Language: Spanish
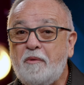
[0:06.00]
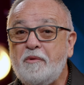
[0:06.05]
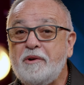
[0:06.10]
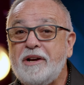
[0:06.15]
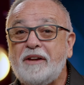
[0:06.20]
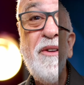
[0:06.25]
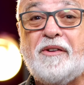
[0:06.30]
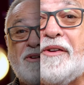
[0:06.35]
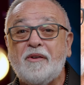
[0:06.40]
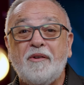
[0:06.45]

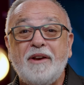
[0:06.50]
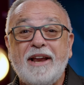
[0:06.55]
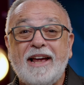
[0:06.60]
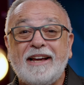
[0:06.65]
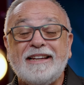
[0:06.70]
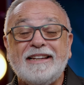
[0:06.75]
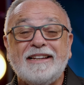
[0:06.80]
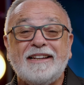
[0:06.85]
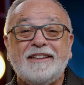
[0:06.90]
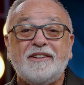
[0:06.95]
una zona
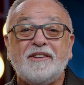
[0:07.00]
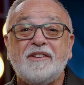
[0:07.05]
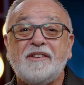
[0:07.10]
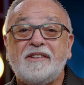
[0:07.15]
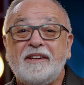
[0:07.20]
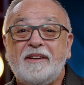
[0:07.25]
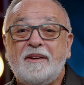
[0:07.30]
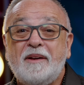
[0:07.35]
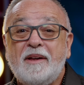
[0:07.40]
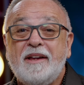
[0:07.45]
y
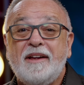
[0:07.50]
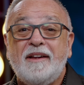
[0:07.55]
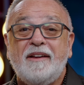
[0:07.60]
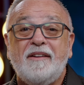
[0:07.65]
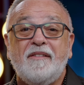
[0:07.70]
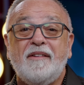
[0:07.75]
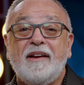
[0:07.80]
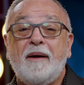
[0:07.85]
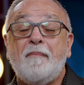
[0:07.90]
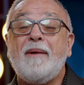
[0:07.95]
entonces
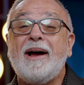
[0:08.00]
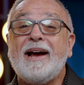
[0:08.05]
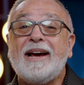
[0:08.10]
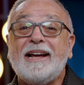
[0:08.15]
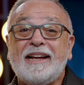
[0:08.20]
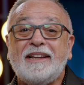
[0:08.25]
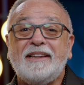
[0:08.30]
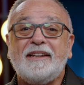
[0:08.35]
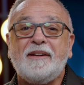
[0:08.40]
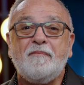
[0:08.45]
eh, la más
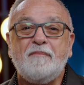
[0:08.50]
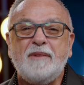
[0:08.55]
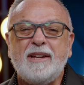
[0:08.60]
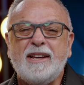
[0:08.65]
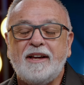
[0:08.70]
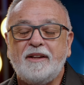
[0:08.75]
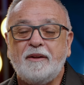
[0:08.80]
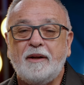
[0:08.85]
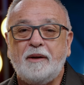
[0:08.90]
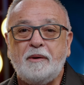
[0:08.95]
grande
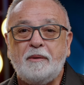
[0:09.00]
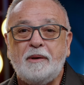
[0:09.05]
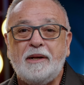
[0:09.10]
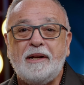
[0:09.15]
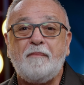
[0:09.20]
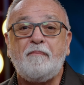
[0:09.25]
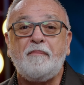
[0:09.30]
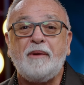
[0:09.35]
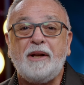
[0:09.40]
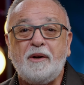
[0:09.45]
mía eh,
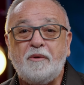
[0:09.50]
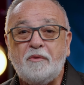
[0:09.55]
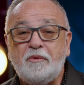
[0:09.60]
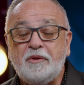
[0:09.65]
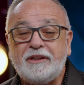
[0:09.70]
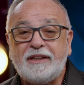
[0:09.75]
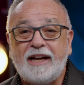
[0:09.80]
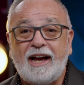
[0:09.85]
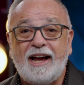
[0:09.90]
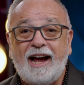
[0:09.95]
le
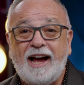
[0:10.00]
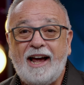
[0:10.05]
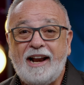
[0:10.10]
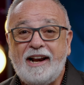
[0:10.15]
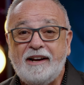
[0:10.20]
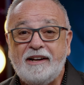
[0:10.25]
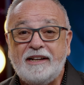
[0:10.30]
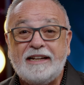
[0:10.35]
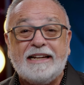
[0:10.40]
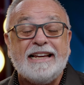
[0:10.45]
pregunta
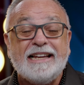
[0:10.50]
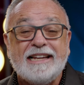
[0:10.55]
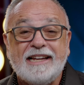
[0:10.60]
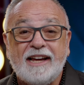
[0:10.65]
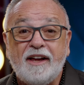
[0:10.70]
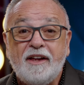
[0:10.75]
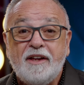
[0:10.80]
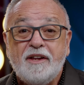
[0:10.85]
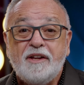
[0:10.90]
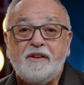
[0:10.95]
al
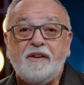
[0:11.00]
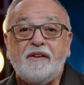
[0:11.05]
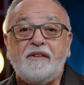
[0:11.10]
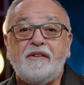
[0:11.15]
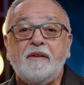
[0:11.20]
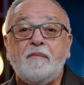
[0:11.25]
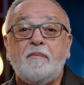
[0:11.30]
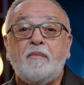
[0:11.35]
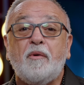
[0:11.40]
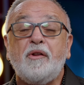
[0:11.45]
guía
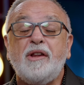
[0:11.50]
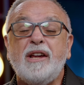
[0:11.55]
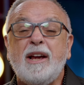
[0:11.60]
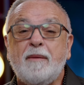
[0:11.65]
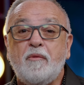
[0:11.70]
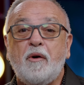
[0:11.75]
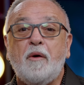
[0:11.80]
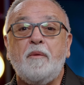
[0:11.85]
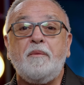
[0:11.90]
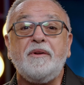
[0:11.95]
si
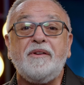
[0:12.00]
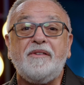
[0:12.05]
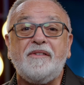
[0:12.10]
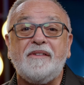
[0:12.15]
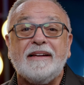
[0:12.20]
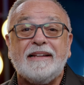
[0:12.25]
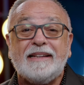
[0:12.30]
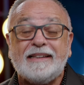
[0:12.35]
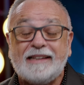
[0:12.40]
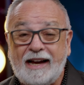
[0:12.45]
podíamos
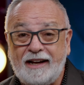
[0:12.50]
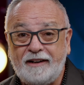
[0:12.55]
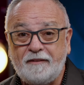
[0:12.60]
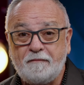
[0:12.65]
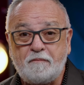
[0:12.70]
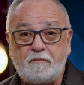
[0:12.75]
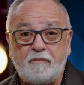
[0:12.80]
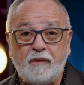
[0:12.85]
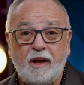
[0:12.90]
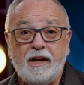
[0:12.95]
visitar
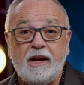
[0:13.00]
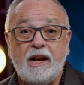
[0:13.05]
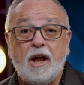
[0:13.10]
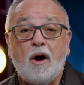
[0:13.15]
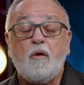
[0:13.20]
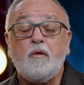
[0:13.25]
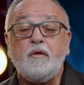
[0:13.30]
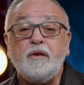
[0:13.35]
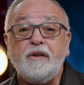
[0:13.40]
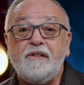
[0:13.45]
la
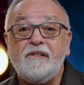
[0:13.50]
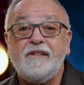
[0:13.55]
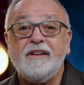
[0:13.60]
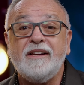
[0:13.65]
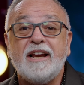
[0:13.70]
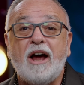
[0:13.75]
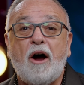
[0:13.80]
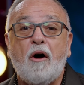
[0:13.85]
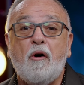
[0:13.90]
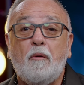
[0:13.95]

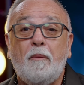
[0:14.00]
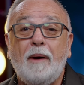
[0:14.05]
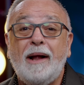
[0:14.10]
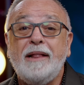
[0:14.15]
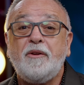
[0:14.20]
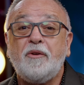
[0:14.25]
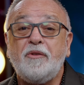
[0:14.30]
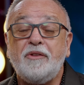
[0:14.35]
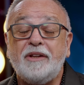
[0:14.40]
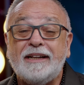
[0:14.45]
oficina
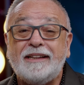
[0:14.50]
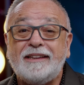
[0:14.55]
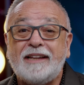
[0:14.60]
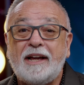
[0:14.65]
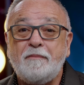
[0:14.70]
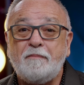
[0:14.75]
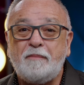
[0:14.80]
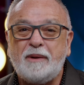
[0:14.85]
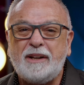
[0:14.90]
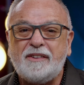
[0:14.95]
oval donde está
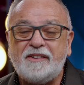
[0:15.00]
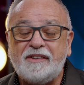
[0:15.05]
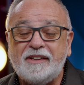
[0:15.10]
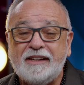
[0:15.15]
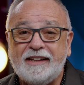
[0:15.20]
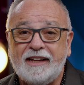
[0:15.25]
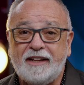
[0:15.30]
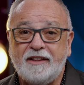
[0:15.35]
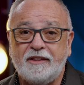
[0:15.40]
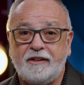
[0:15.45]
el
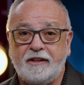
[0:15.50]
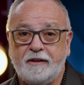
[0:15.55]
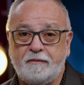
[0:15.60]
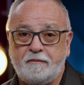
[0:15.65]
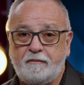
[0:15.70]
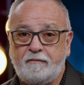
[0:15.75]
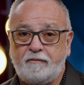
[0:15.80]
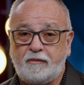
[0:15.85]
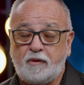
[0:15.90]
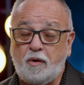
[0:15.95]
presidente.
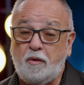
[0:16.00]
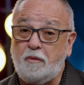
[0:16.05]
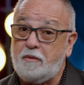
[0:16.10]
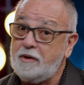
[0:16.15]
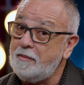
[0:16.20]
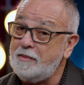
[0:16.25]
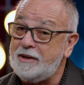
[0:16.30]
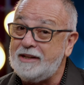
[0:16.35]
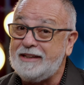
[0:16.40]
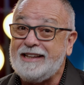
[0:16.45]

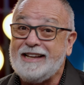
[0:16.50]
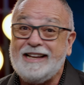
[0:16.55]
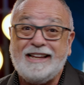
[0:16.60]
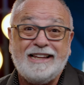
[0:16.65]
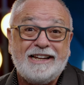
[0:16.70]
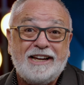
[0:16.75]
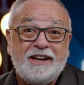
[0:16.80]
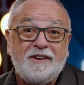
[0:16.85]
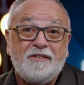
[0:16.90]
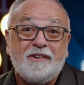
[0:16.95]
Obviamente le
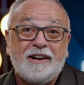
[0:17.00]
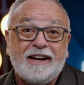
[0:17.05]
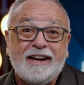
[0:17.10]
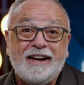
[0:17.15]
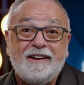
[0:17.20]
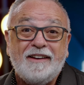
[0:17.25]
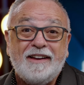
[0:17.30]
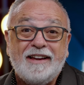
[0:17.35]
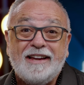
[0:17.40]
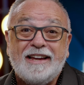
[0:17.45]
dijeron
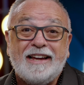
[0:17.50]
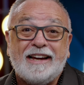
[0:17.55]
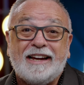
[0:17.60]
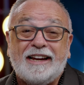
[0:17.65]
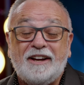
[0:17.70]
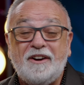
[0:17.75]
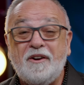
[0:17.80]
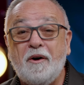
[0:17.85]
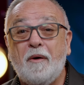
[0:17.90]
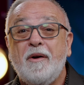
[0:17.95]
que,
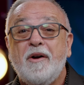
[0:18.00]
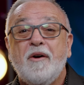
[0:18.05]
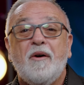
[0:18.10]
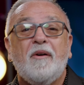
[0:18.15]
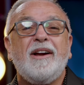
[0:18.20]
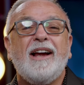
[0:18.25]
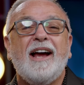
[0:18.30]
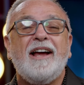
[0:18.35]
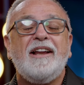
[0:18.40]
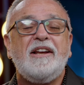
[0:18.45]
que no.
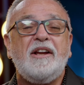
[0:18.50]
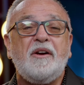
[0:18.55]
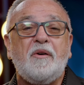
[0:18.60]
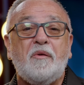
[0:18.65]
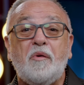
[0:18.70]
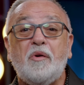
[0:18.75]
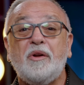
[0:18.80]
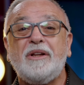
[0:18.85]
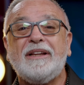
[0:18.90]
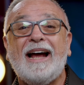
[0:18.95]
Oiga, ¿le
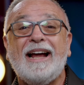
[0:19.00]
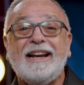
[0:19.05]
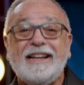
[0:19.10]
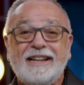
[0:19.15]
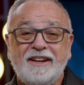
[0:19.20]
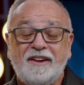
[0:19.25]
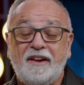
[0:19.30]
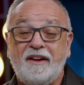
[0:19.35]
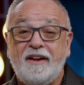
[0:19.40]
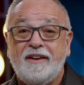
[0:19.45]

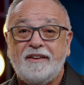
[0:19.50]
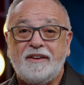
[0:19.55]
gustaría